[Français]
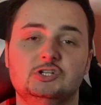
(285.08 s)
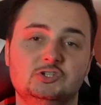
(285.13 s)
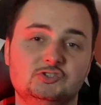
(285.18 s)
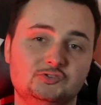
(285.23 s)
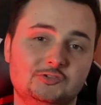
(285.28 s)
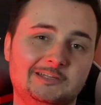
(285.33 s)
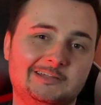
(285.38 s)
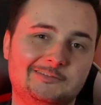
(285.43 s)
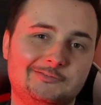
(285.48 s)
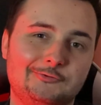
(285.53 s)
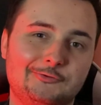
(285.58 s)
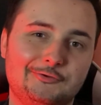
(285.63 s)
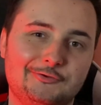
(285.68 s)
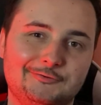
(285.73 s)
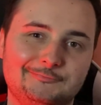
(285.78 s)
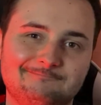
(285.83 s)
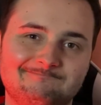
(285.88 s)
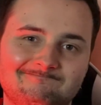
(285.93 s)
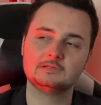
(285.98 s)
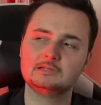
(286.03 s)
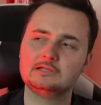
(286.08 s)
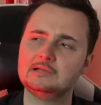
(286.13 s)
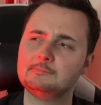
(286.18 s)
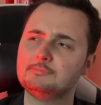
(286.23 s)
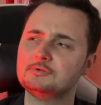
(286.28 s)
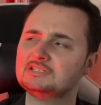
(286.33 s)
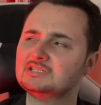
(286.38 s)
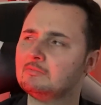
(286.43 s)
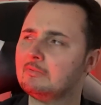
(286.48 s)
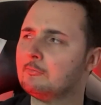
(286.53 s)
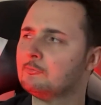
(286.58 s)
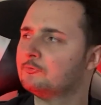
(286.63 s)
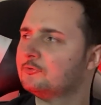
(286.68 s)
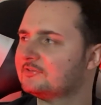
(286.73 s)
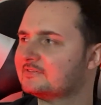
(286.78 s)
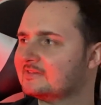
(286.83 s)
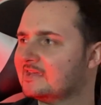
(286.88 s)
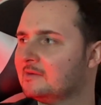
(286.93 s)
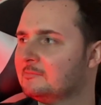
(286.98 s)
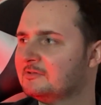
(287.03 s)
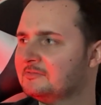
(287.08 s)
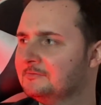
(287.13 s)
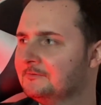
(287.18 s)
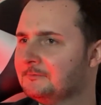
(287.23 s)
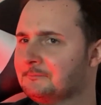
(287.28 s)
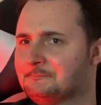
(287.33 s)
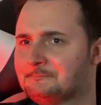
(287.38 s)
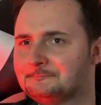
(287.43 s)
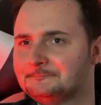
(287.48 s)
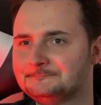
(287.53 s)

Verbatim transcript: Jeu acteur, apportez-moi mon Oscar maintenant.